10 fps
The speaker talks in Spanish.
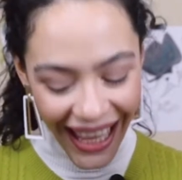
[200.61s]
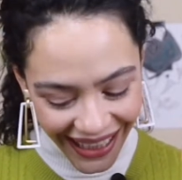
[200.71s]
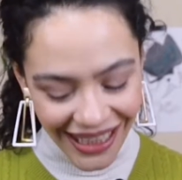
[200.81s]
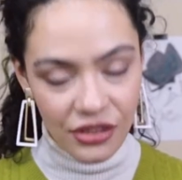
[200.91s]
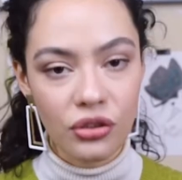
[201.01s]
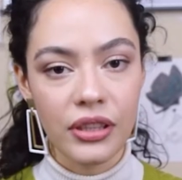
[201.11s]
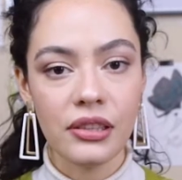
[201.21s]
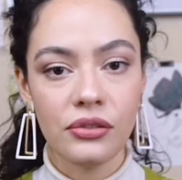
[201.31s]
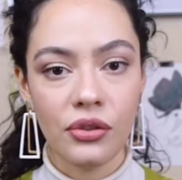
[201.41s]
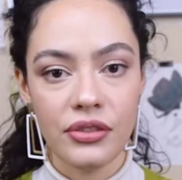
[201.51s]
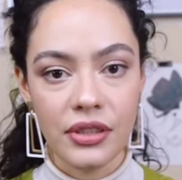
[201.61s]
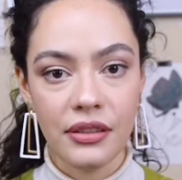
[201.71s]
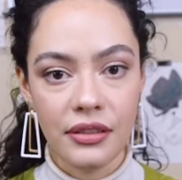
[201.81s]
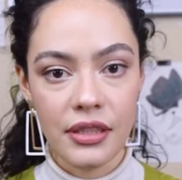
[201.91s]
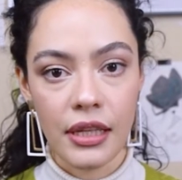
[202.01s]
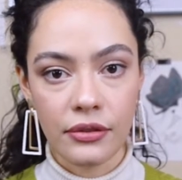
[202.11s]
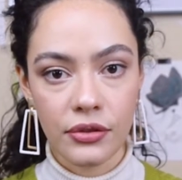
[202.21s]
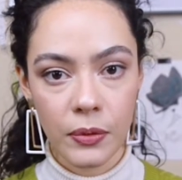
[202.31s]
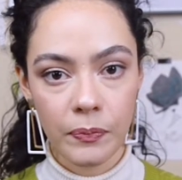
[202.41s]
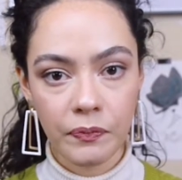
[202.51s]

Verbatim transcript: a eso que estoy sintiendo.